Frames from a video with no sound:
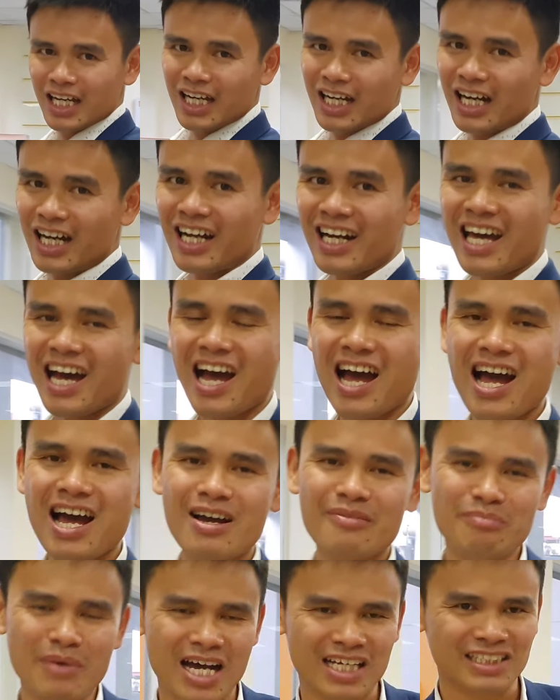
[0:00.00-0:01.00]

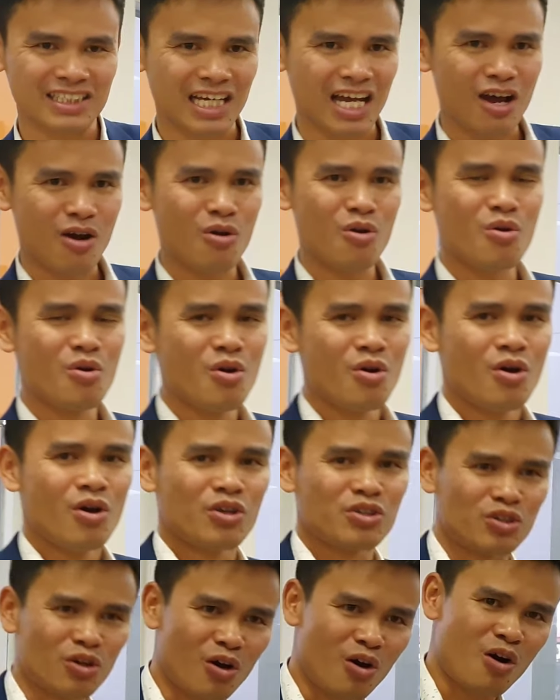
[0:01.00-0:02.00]
đã bàn giao
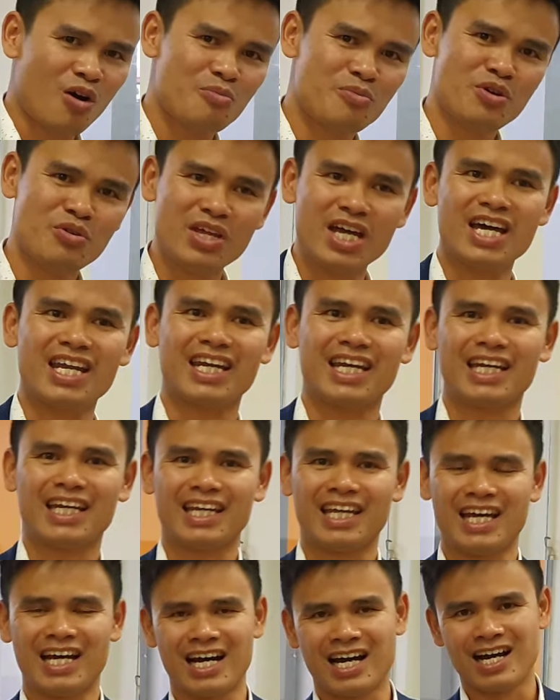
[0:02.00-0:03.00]
cho bưu điện
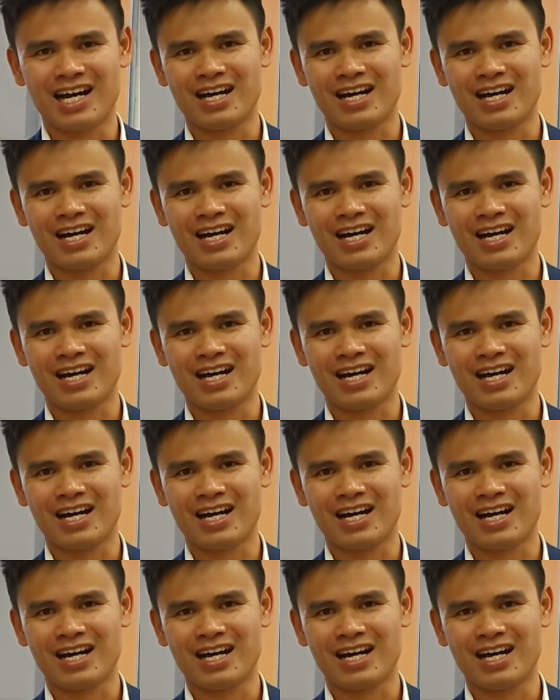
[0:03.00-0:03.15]
để